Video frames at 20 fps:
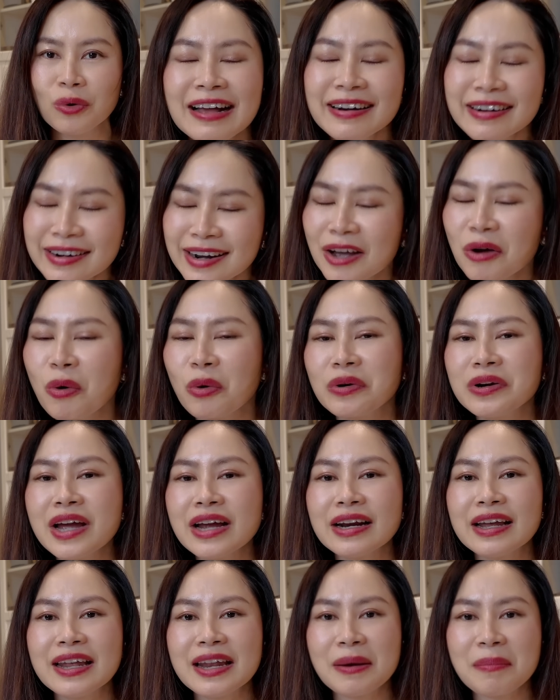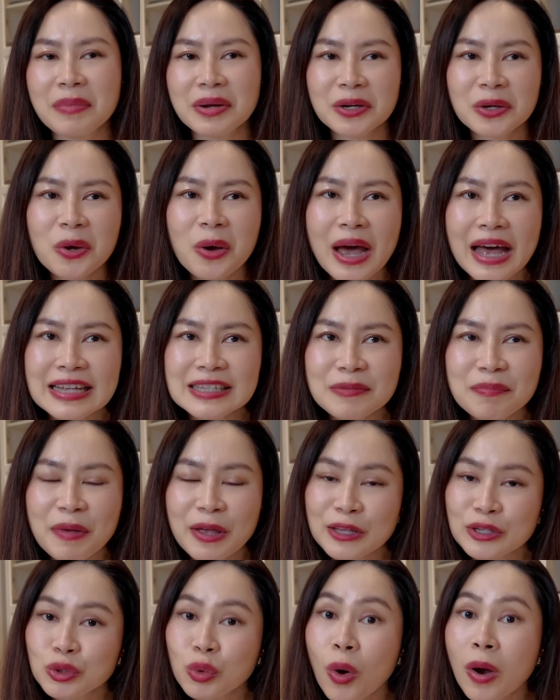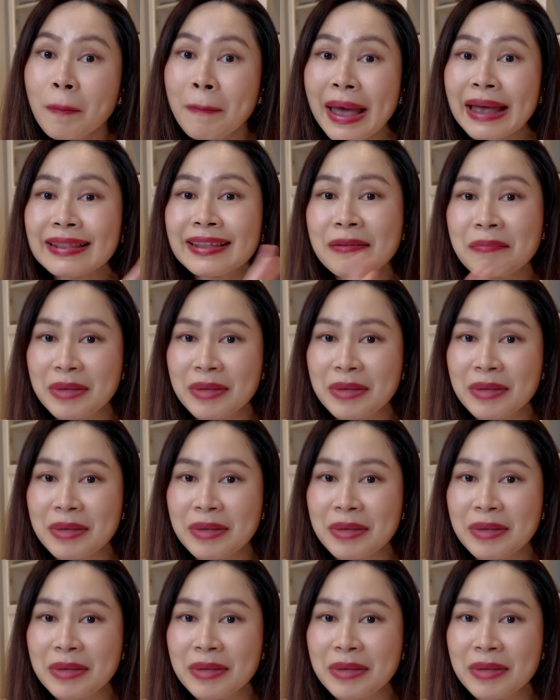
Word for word: เรื่องของเรื่องเลยเนี่ยมันก็อาจจะเป็นช่วงแพนด